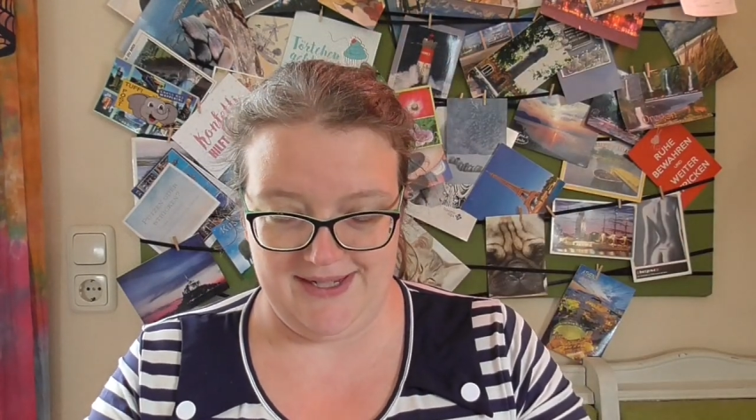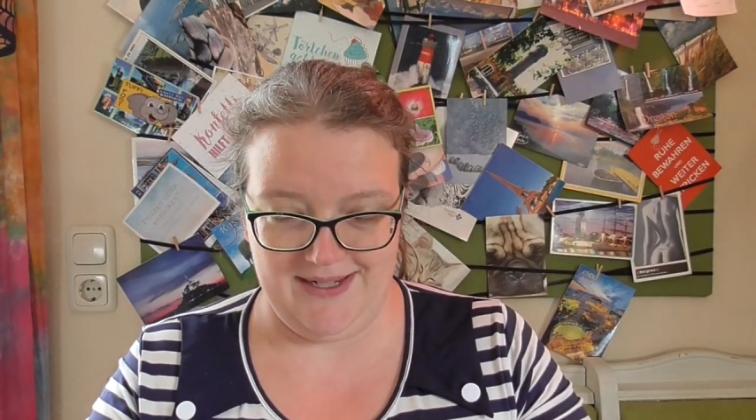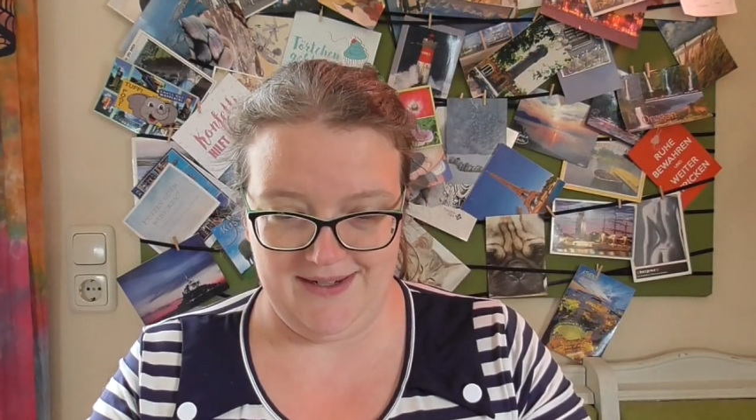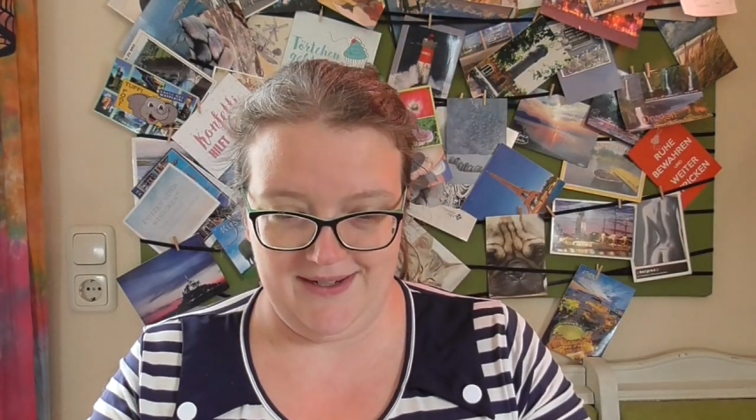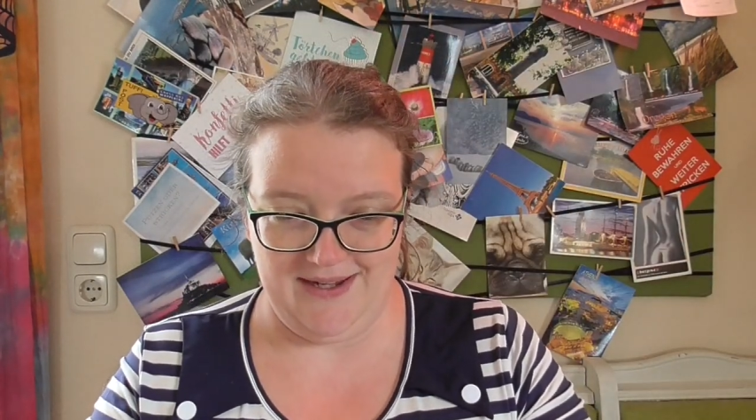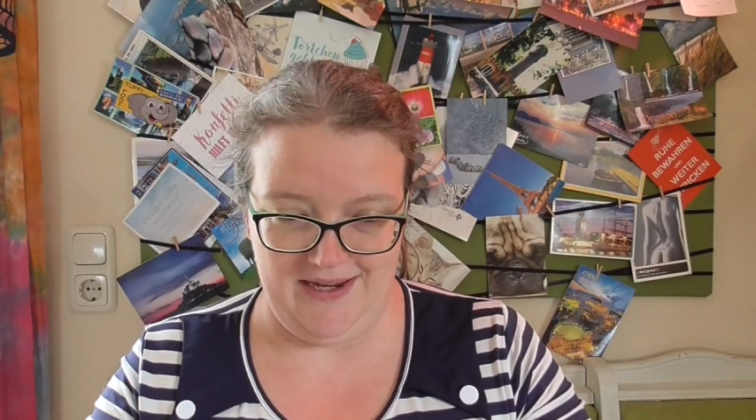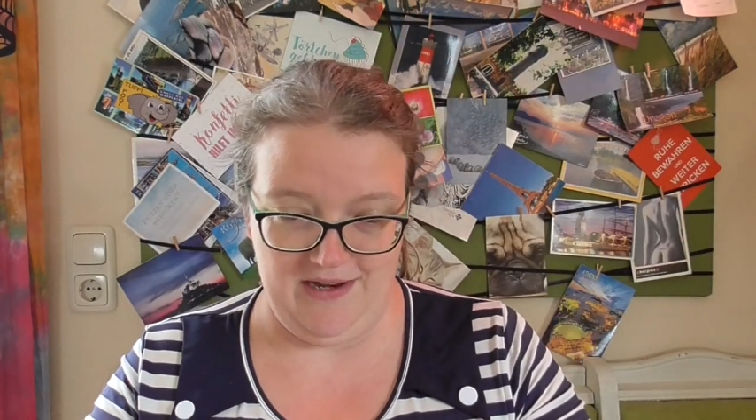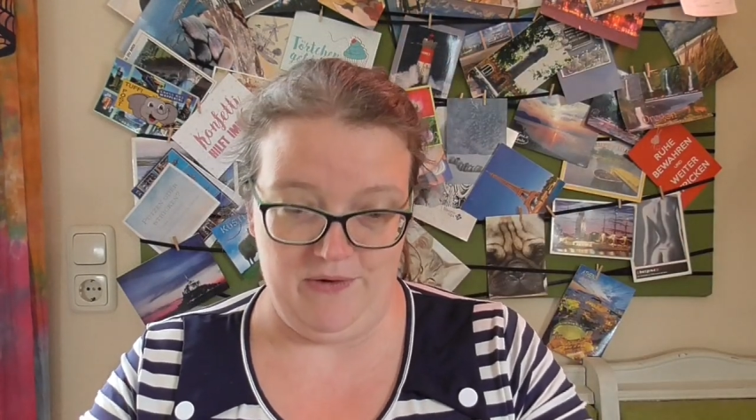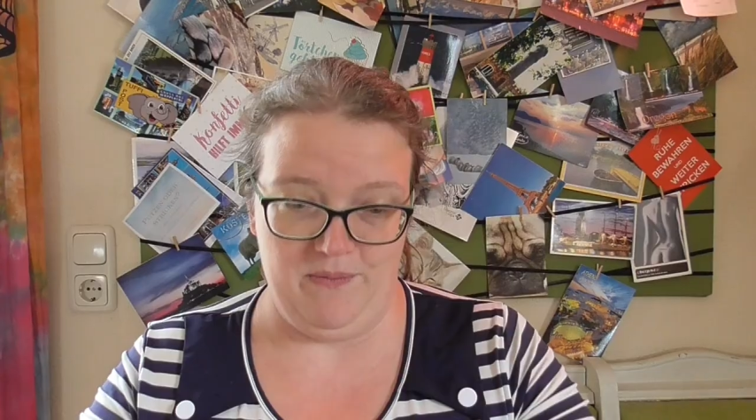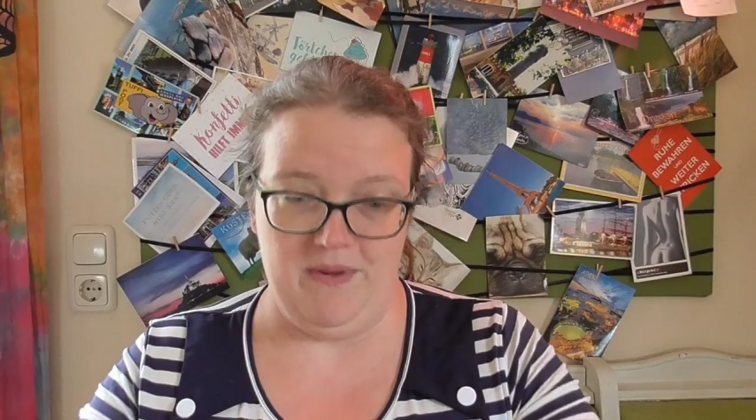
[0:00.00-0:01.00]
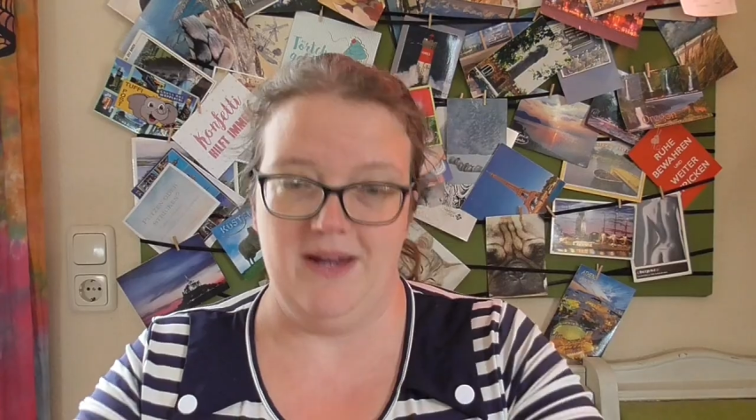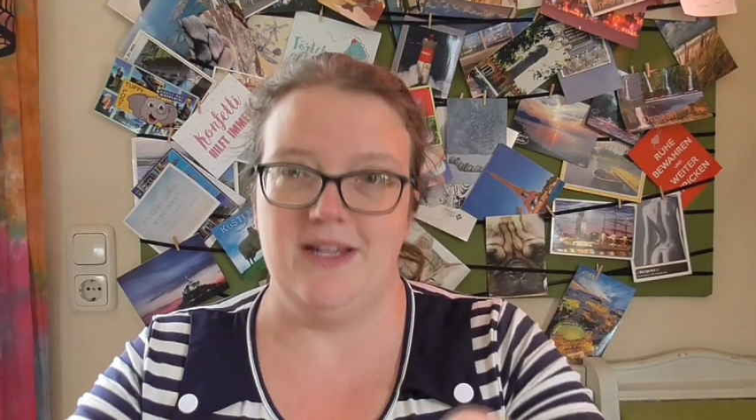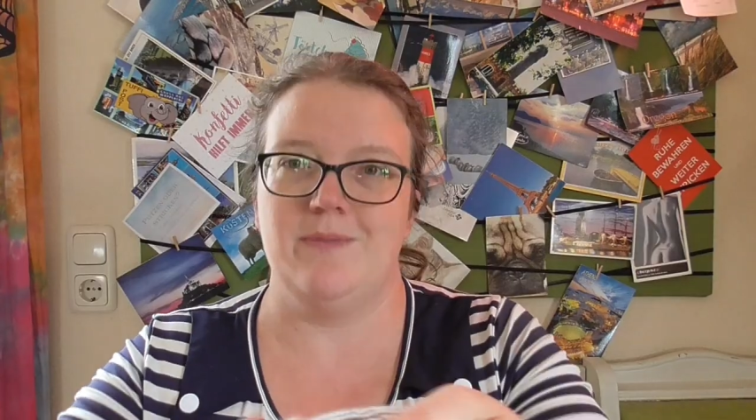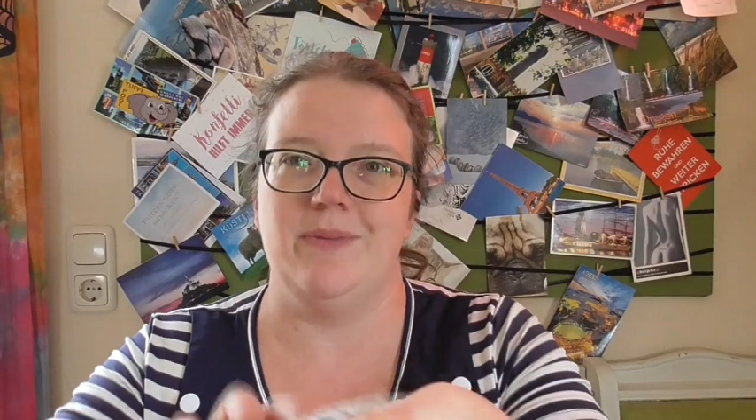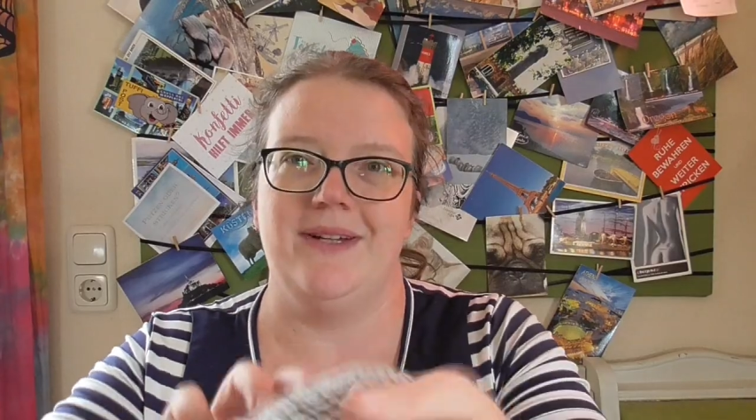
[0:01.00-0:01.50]
das andere ein
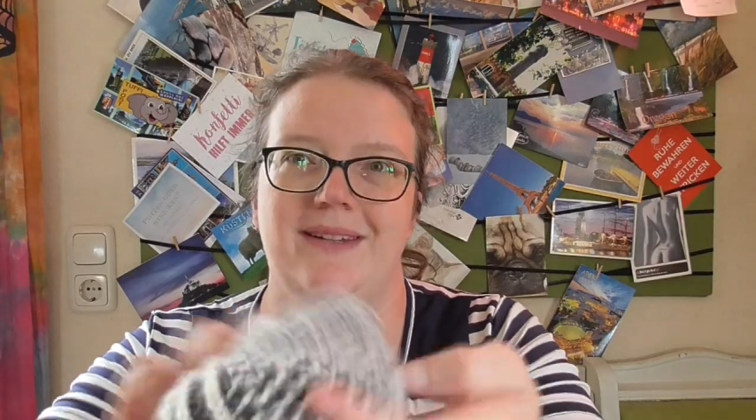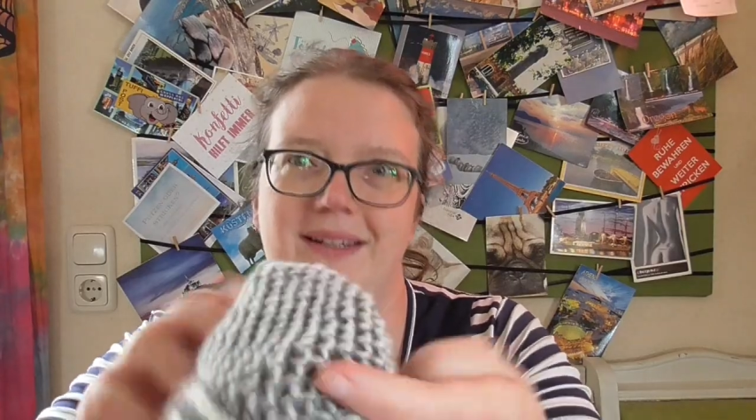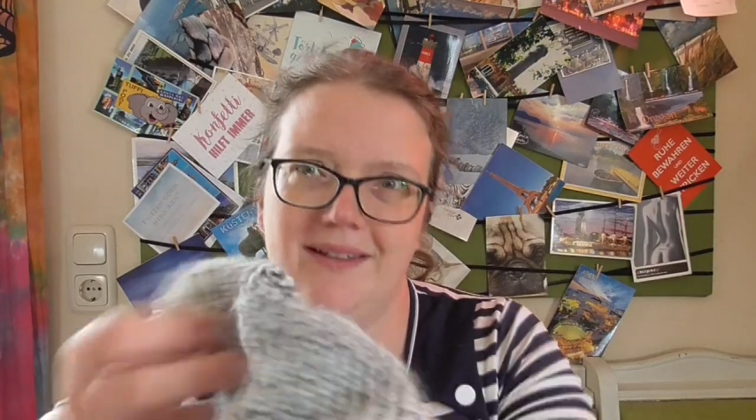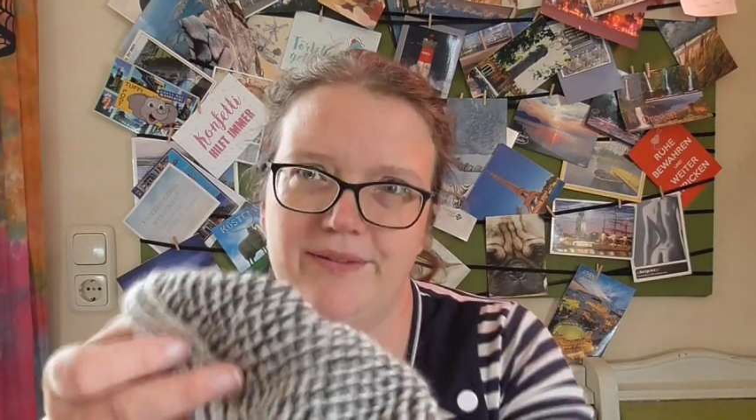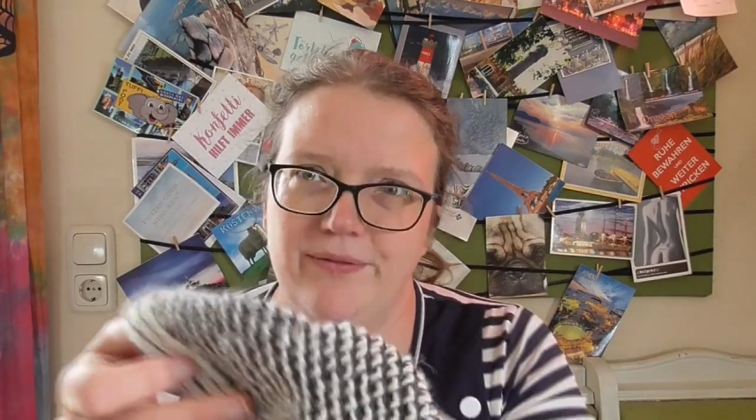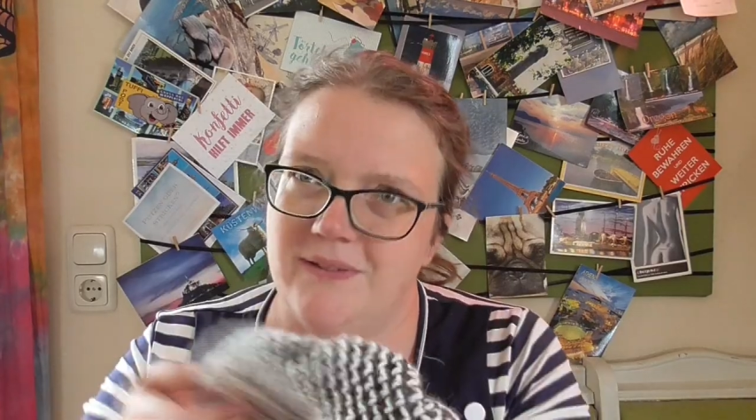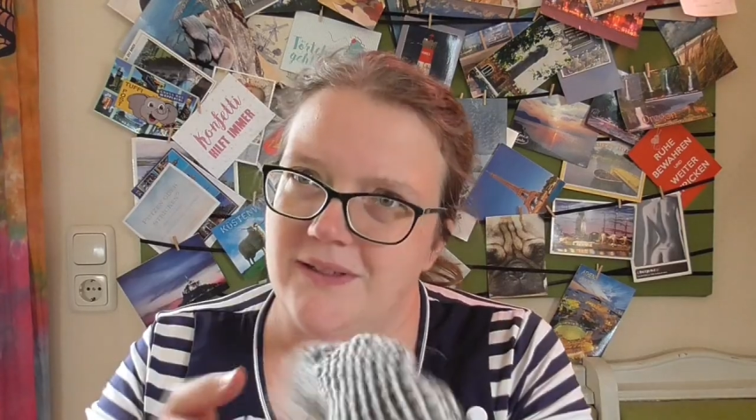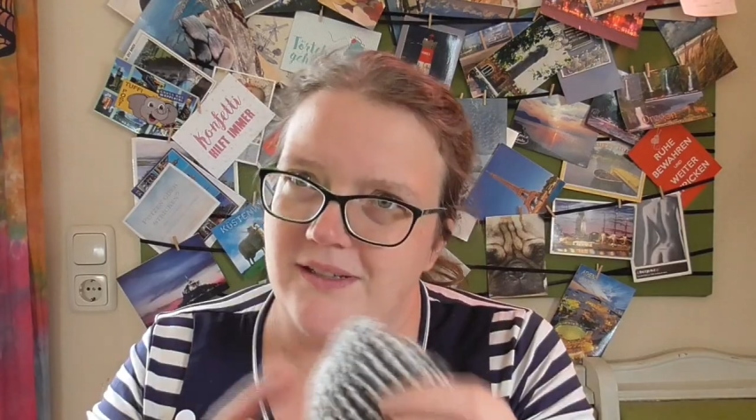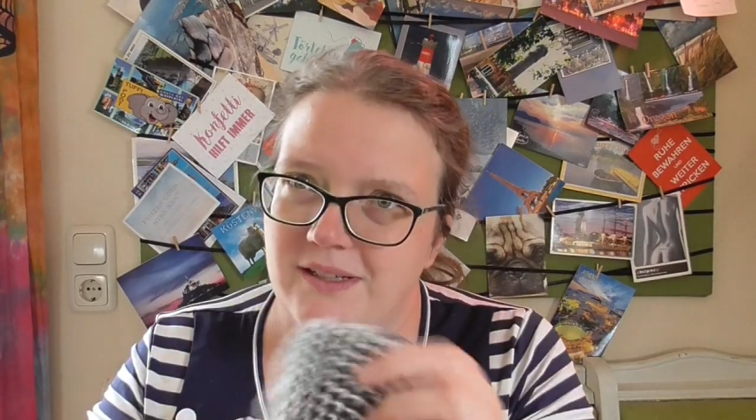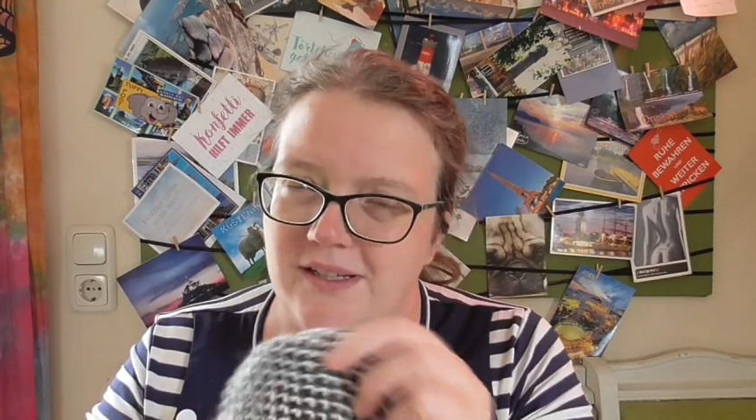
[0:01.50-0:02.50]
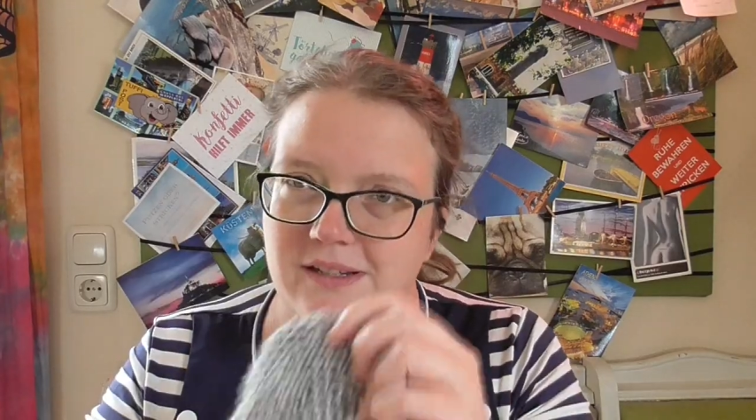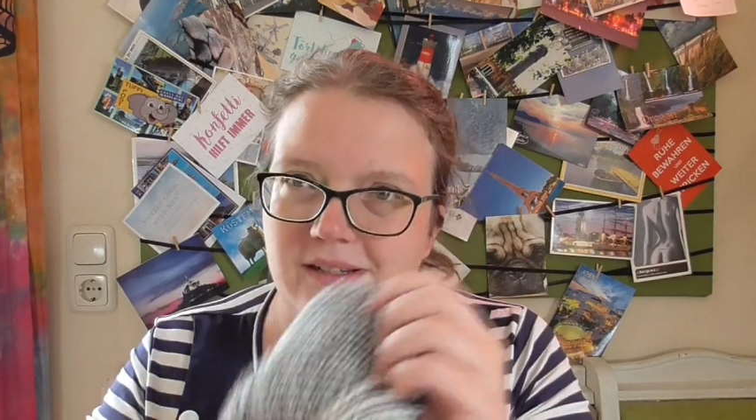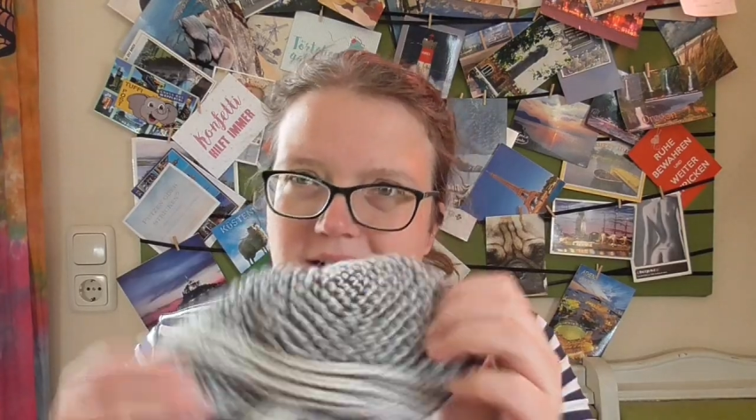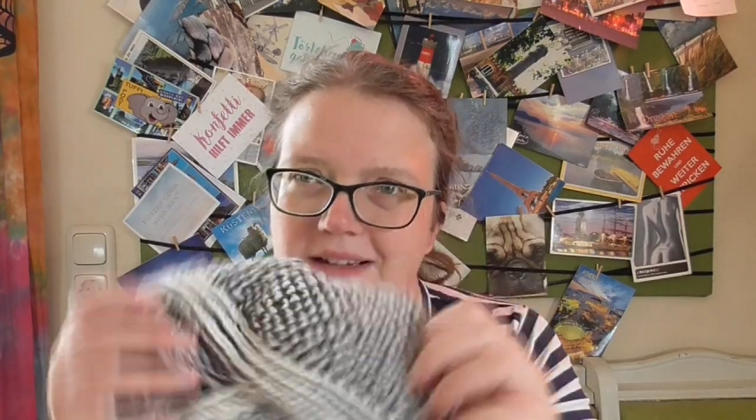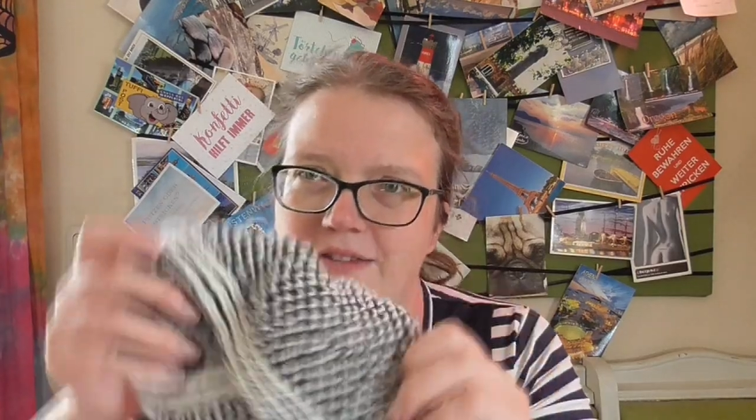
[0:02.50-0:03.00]
normales Patent, finde
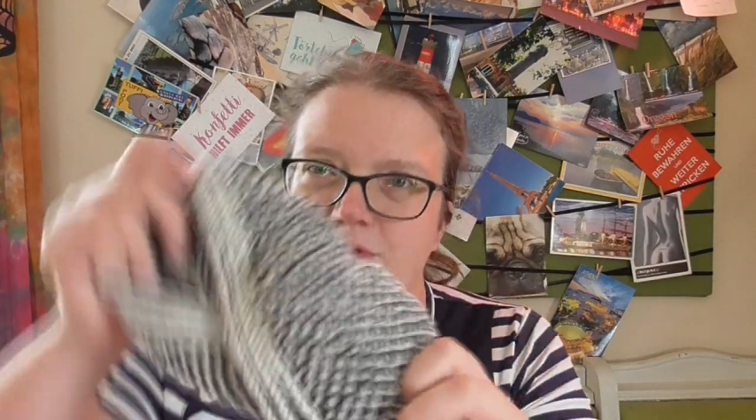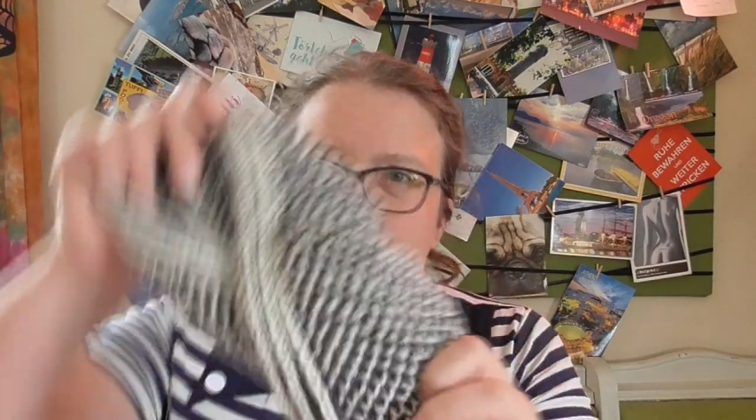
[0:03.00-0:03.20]
ich